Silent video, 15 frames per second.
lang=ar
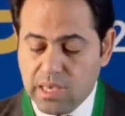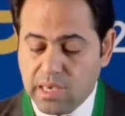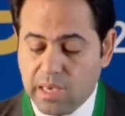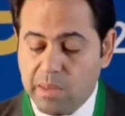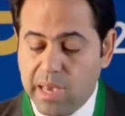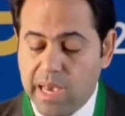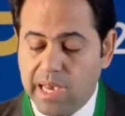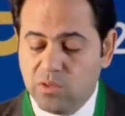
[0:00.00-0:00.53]

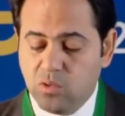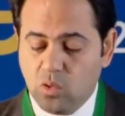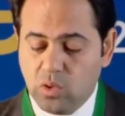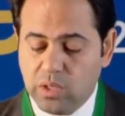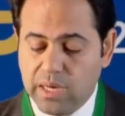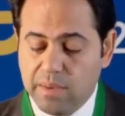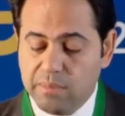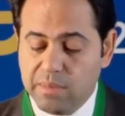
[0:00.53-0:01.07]
كما ادعو
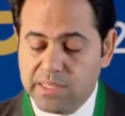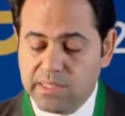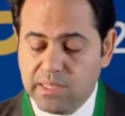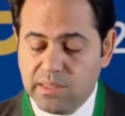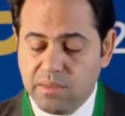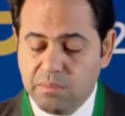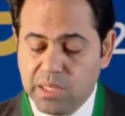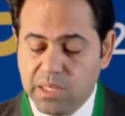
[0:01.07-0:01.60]
الى
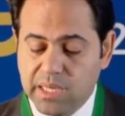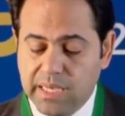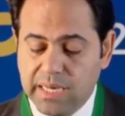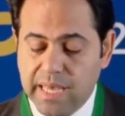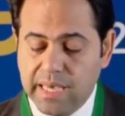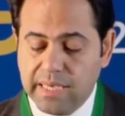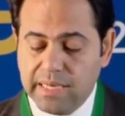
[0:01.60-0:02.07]
مزيد من ايلاء